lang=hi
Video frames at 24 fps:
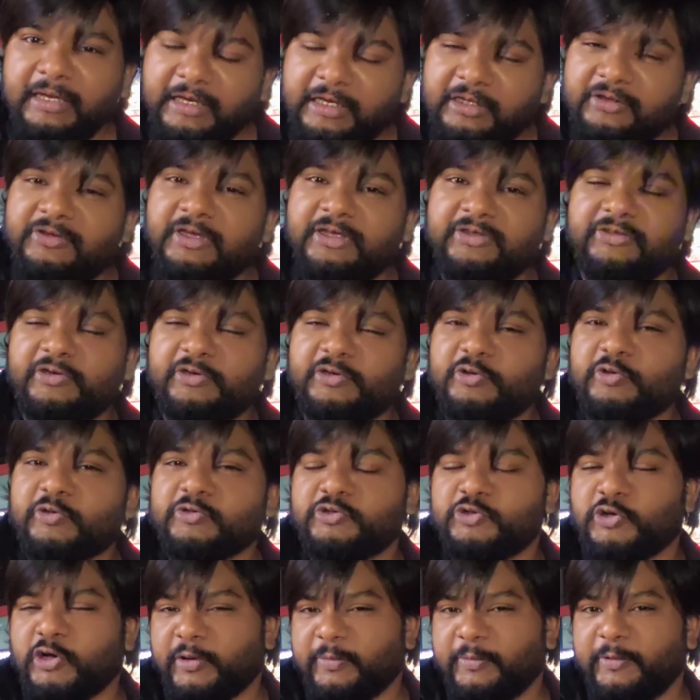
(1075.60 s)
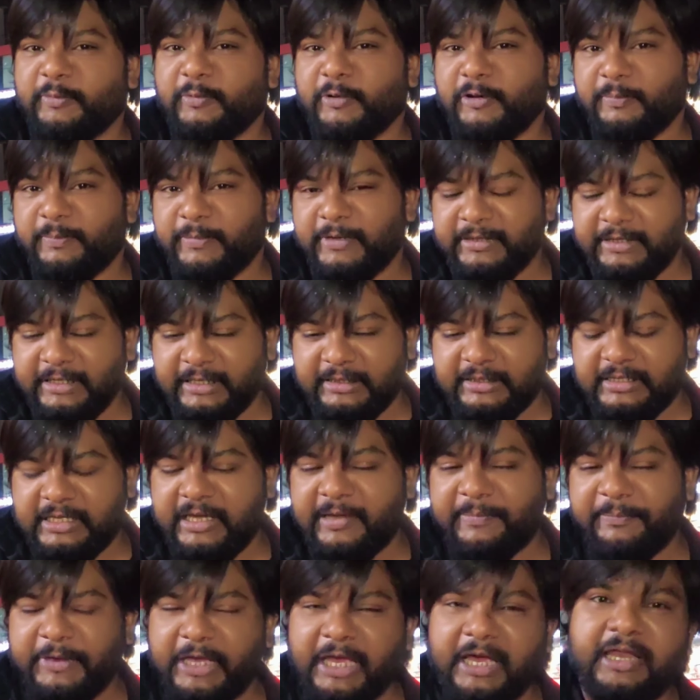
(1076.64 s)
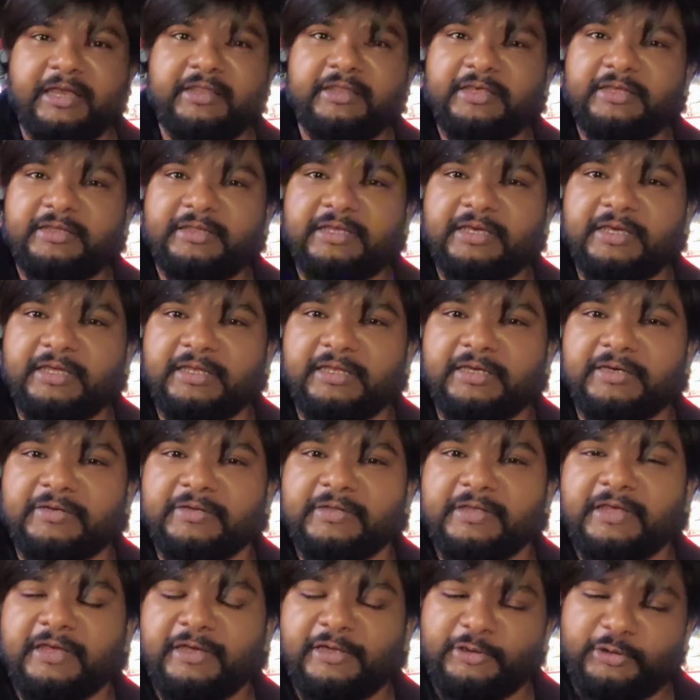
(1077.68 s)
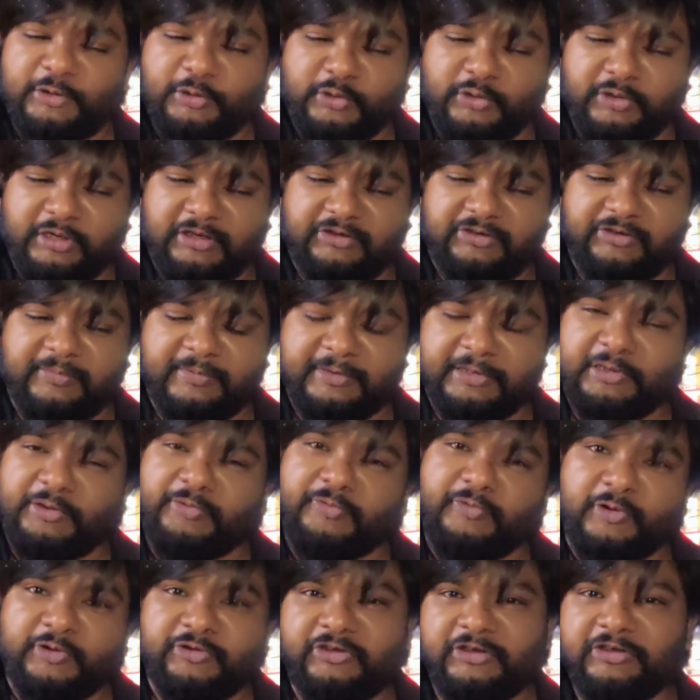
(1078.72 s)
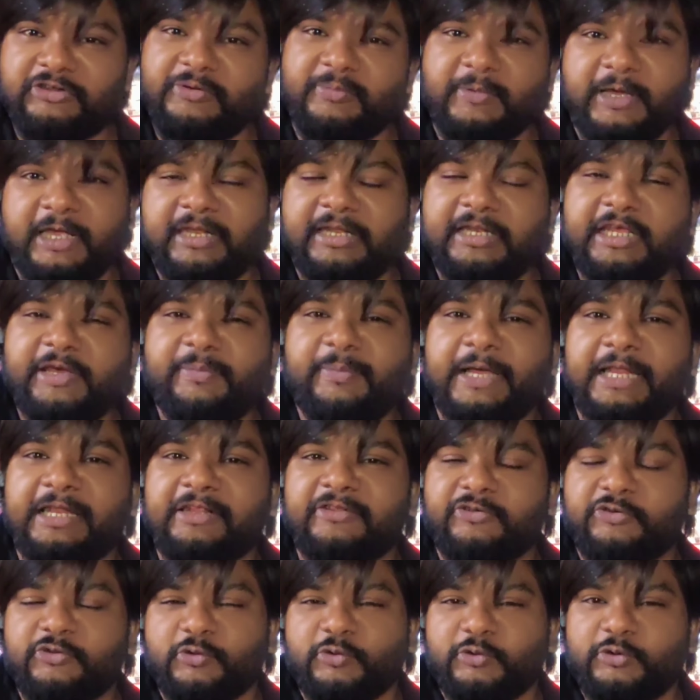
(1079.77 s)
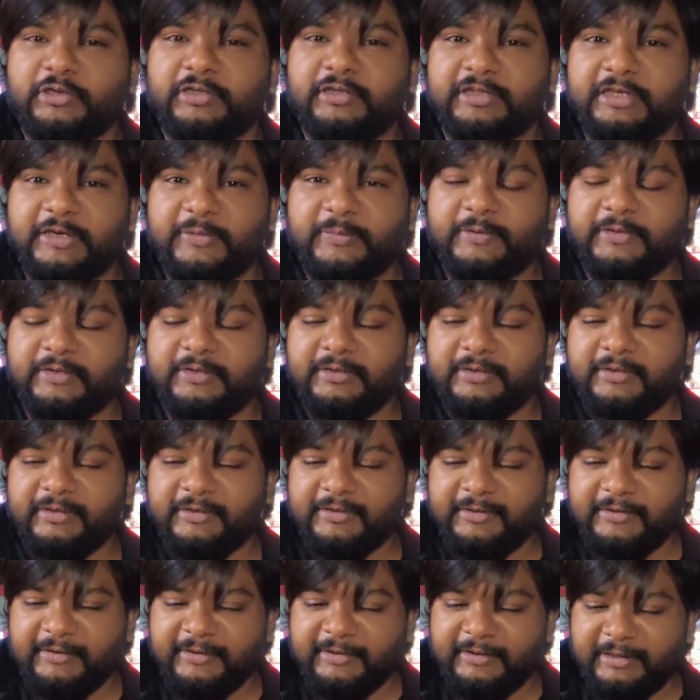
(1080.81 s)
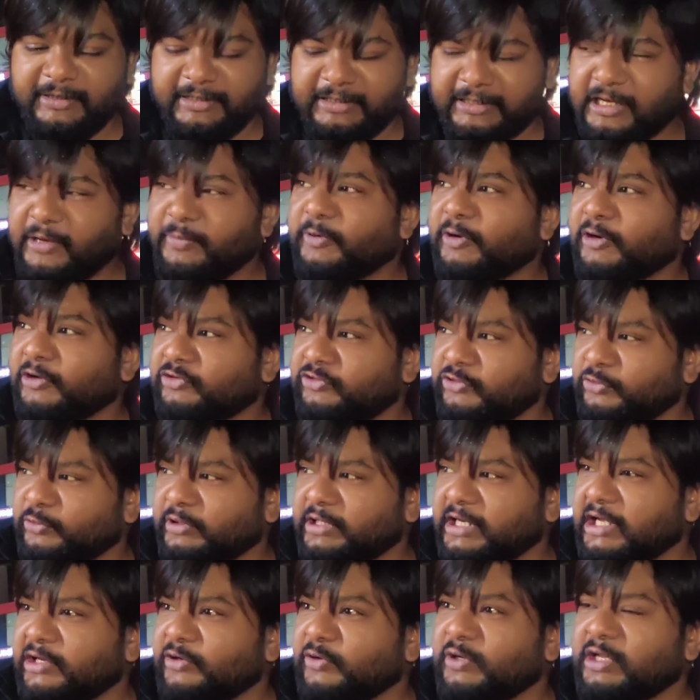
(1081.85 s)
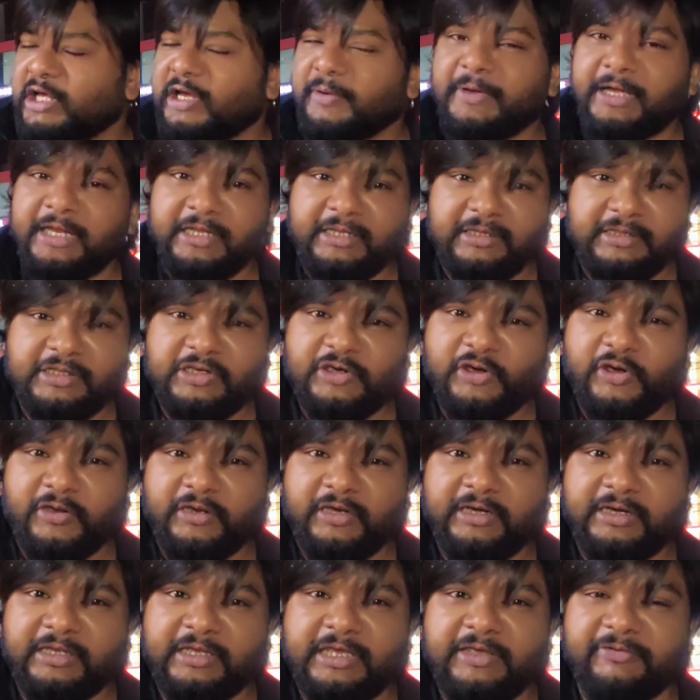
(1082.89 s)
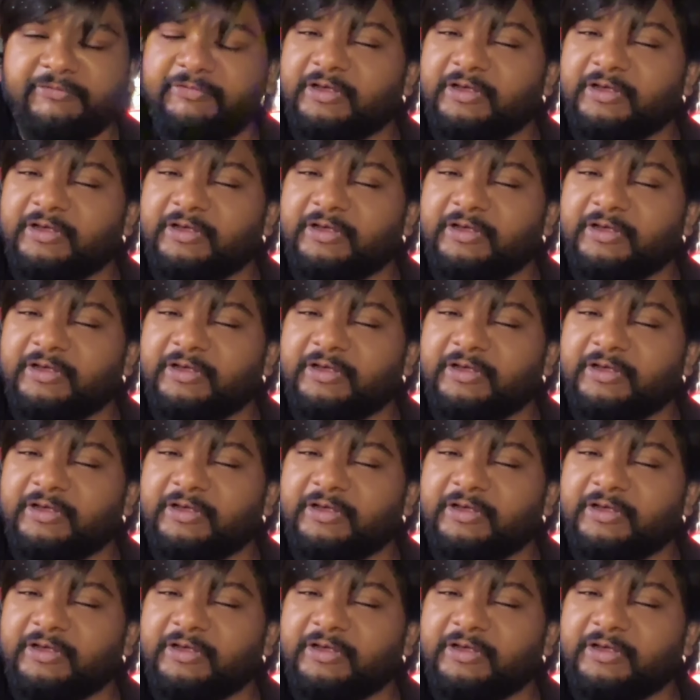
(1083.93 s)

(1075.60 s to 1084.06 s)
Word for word: इन जैसे लोग जो हमें मोहब्बत देते हैं प्यार देते हैं ना तो ये समझ लो वो चीज़ हमारे लिए बैलेंस तो हो जाती है फिर उनका बहुत शुक्रिया इन्होंने हमारी इतनी ऑनर की